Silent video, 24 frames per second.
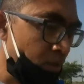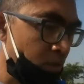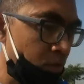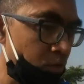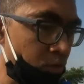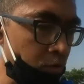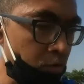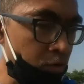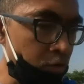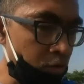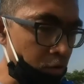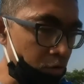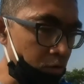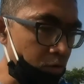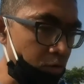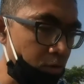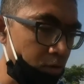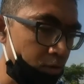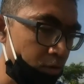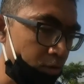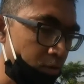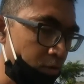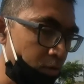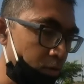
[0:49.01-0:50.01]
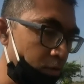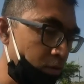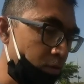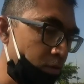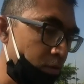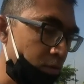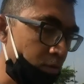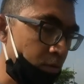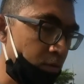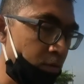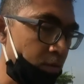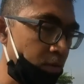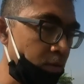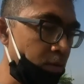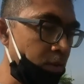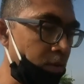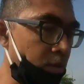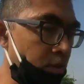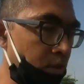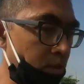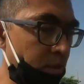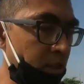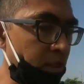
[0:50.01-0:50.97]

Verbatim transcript: untuk uh,